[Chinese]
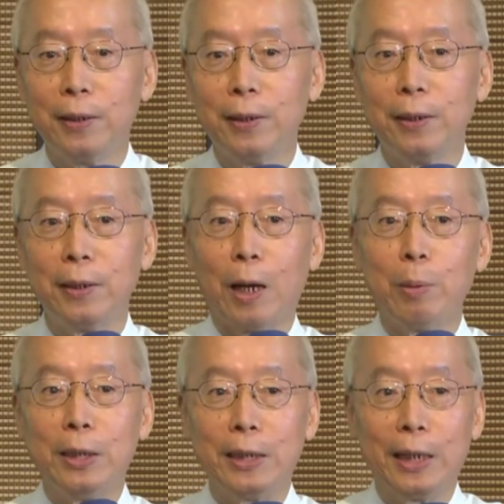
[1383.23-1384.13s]
哪本
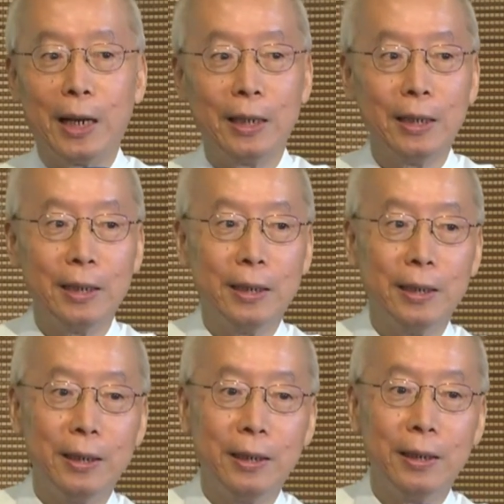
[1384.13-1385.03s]
经啊？
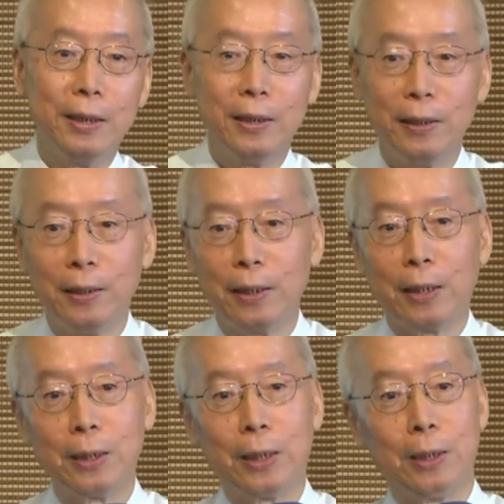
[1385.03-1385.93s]
他今
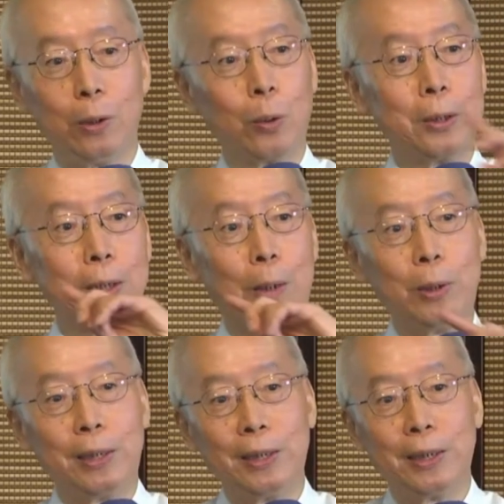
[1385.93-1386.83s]
天引用的是哪本经？